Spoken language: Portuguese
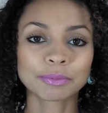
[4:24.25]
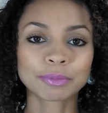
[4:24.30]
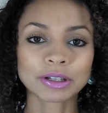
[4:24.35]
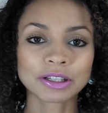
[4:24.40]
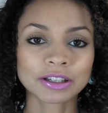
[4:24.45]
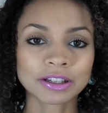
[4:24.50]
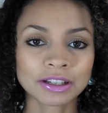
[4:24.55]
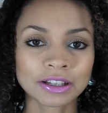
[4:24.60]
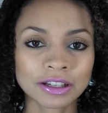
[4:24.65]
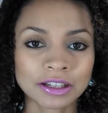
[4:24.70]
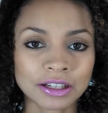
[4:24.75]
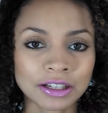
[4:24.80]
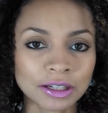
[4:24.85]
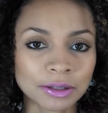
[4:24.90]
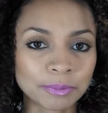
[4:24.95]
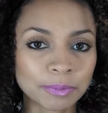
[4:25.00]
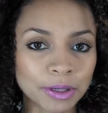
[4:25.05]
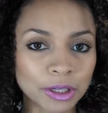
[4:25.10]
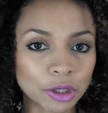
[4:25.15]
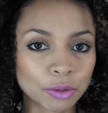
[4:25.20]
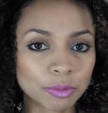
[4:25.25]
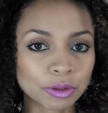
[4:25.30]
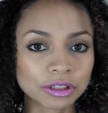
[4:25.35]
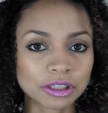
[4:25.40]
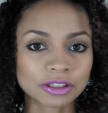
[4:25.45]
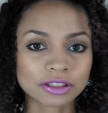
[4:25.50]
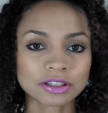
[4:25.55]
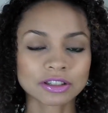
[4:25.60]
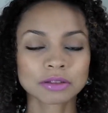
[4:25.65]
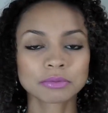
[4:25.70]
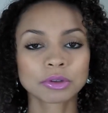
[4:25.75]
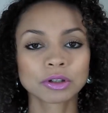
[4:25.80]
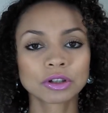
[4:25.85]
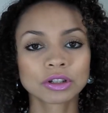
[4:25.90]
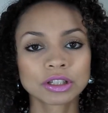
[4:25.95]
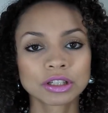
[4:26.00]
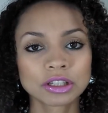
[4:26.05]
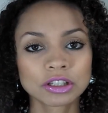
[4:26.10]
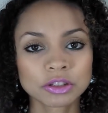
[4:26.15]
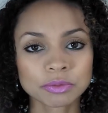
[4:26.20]
Pra, pra eu poder trazer
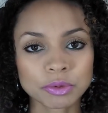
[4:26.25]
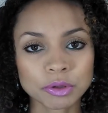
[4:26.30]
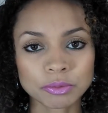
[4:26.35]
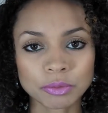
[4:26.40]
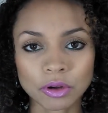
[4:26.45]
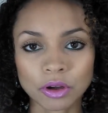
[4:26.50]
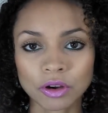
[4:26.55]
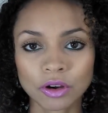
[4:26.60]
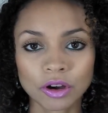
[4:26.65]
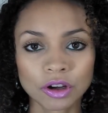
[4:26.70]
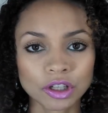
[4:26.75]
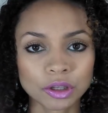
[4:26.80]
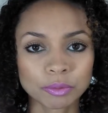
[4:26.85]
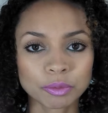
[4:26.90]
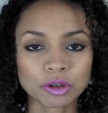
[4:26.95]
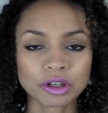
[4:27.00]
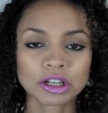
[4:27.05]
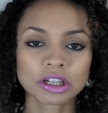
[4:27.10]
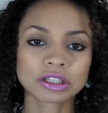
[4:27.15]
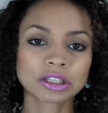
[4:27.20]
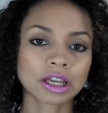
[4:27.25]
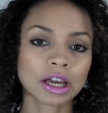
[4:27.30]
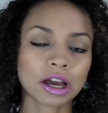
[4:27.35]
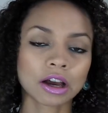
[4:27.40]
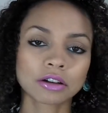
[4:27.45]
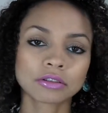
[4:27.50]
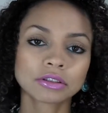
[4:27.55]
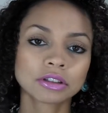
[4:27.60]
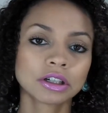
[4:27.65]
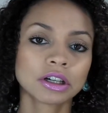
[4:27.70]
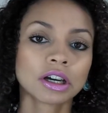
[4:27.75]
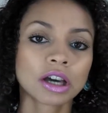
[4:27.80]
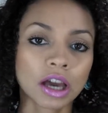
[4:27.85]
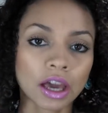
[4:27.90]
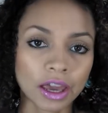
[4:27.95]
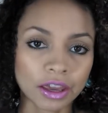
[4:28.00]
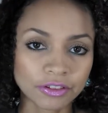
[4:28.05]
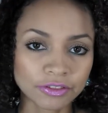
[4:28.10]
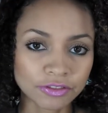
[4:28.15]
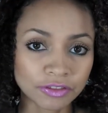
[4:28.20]
melhorias pro blog, pro canal,
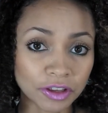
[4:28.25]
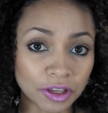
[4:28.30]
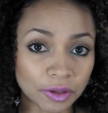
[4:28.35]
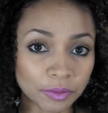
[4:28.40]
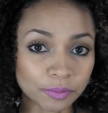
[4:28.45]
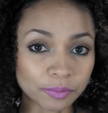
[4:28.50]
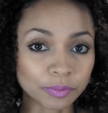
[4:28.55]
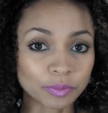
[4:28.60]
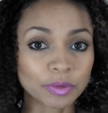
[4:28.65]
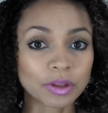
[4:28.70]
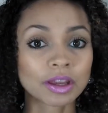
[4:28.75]
enfim.